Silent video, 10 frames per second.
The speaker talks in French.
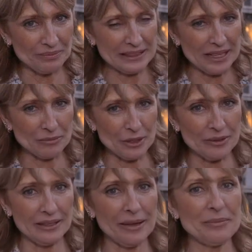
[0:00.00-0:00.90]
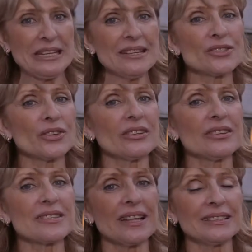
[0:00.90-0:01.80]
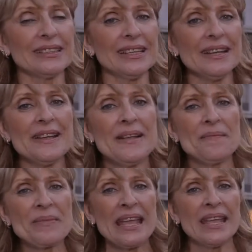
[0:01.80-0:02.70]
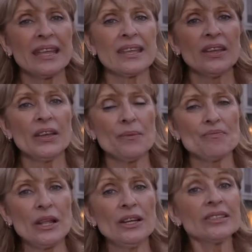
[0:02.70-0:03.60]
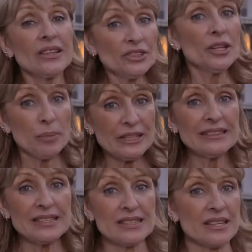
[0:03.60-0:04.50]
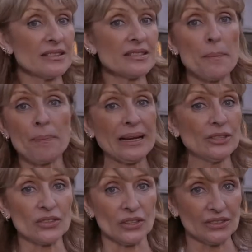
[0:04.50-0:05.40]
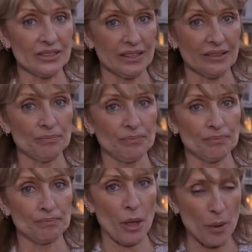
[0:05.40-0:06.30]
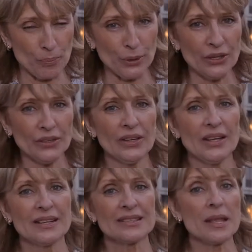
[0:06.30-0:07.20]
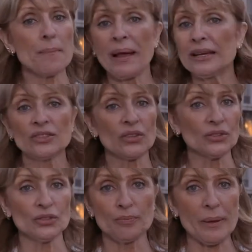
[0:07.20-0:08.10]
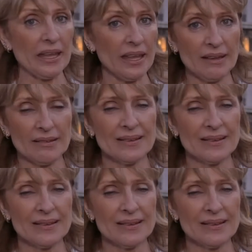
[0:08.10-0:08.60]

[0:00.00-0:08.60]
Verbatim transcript: Madame la ministre de Santé, que le temps des politiciens, ce n'est pas le temps des peuples, ce n'est pas le temps du pays.